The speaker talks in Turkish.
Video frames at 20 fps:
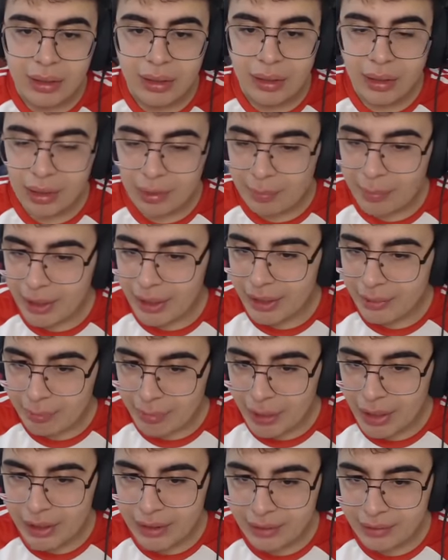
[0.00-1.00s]
Ay
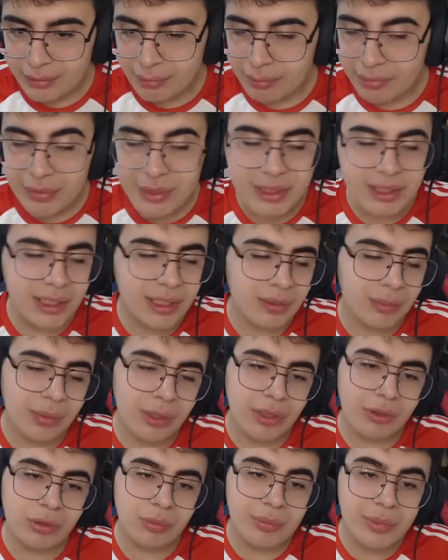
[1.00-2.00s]
Bay Bay Miss dedim
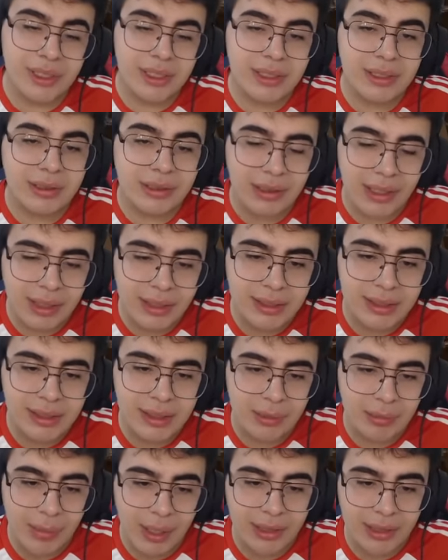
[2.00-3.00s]
pardon. Mr.
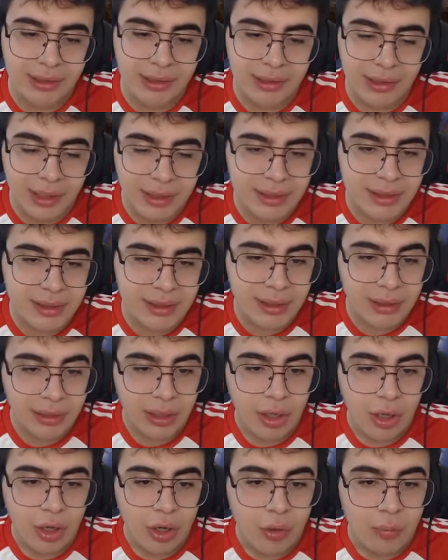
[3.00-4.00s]
Delight'sa Bay Delight'sa
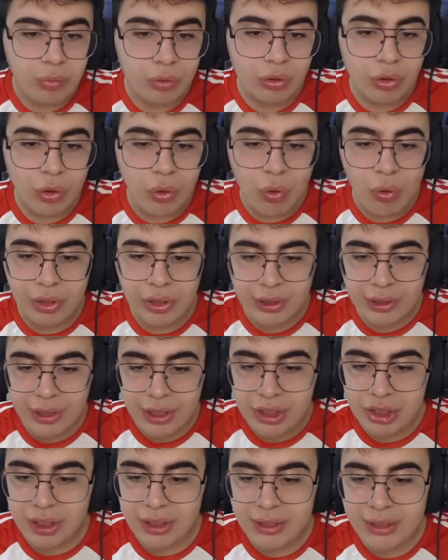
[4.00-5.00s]
Burada Olin'in
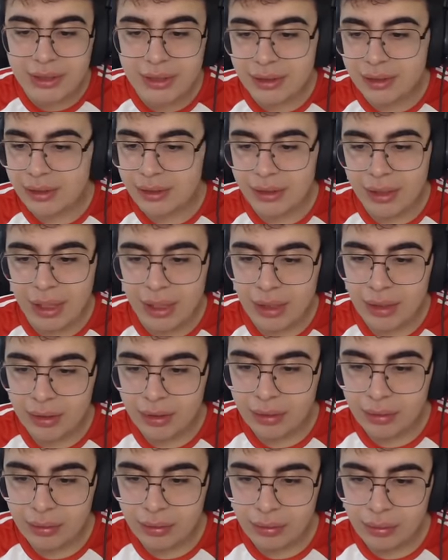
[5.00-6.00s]
eşyasının ne
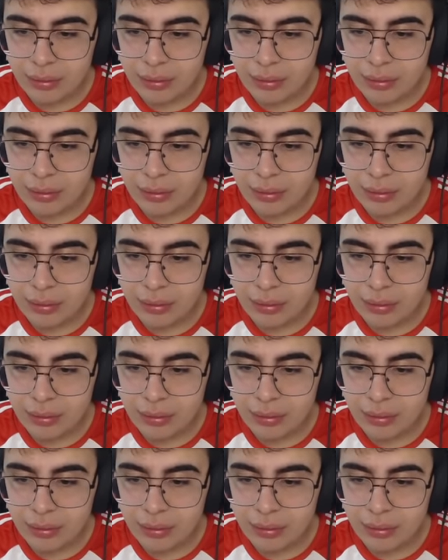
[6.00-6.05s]
alaka? Oh,